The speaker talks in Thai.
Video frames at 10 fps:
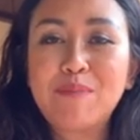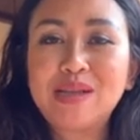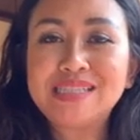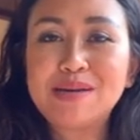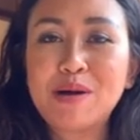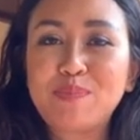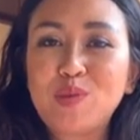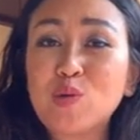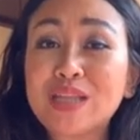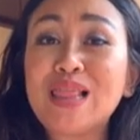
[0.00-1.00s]
มันจะแบบ
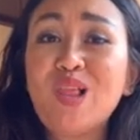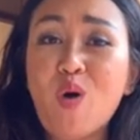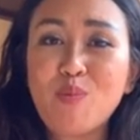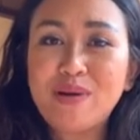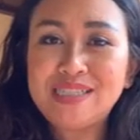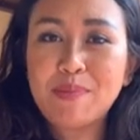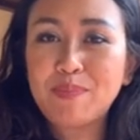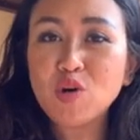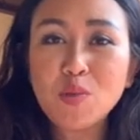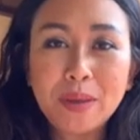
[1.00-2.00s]
ดูตลกมันจะแบบดู